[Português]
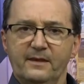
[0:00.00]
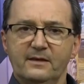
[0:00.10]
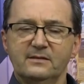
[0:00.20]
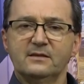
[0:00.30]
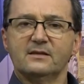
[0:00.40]

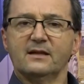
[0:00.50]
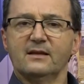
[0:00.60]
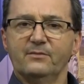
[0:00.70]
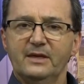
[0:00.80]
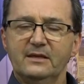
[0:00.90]
esse
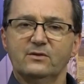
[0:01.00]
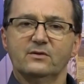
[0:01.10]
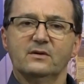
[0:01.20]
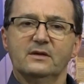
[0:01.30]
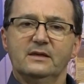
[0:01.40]

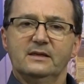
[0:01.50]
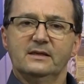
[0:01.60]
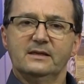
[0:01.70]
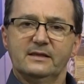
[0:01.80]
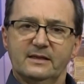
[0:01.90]
tratamento
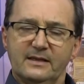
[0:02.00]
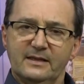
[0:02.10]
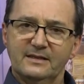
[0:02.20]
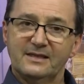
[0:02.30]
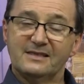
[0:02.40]
eh,
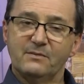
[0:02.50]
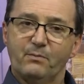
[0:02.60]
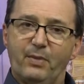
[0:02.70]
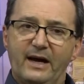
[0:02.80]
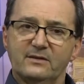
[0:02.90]

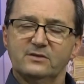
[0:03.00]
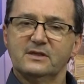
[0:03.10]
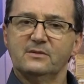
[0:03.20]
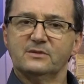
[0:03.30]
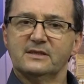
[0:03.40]
antecipado,
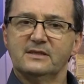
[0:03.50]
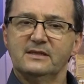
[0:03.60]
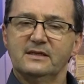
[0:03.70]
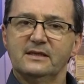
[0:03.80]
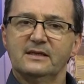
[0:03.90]
digamos
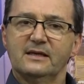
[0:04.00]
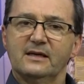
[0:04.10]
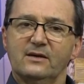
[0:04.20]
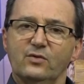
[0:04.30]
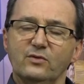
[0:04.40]
assim,
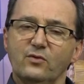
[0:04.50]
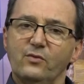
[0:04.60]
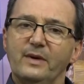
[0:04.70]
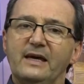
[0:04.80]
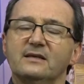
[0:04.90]
ele, quando
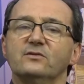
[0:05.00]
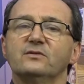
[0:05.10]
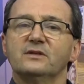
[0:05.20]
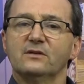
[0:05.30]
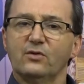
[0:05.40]
começam
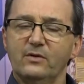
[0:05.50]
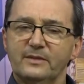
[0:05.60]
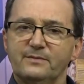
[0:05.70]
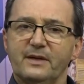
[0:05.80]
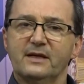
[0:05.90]
os
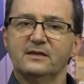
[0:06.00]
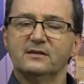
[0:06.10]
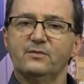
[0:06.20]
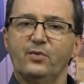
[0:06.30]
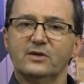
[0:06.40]
sintomas, para que a
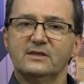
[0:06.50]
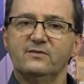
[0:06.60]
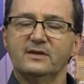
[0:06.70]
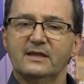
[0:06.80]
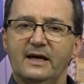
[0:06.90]
gente possa
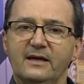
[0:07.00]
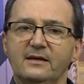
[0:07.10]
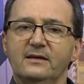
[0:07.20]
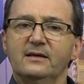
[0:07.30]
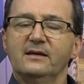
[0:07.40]

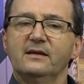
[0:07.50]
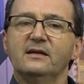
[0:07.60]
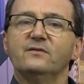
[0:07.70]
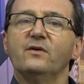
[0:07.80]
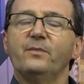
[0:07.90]
evitar que
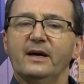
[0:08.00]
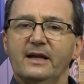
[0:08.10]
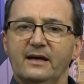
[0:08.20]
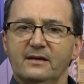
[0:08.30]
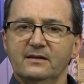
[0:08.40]
eles vão
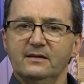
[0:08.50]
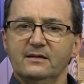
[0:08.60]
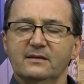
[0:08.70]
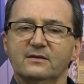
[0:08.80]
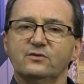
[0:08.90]
parar
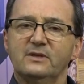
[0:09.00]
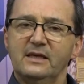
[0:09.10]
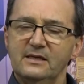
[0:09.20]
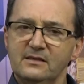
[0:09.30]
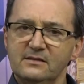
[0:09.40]
nas
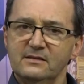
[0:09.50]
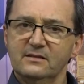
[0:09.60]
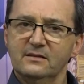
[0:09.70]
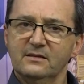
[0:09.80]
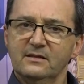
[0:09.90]
UTIs.
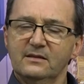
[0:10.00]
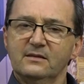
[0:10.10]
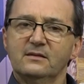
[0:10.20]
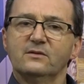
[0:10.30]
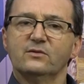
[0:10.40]

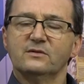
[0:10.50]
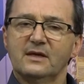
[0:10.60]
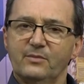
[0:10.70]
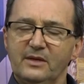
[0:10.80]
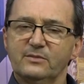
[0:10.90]
Todos
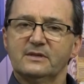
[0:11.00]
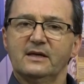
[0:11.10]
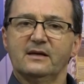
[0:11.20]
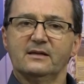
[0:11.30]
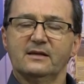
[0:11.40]
sabemos
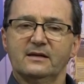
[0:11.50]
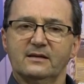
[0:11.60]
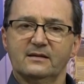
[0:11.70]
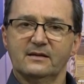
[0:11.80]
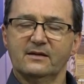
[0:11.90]
da, da
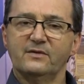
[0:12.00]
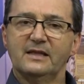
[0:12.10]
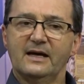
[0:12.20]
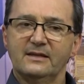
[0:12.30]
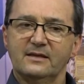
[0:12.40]

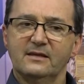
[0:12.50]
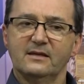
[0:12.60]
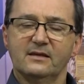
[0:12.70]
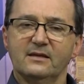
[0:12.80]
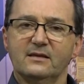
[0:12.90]
gravidade
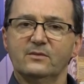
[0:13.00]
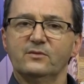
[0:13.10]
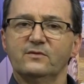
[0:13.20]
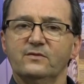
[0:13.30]
que, que estamos,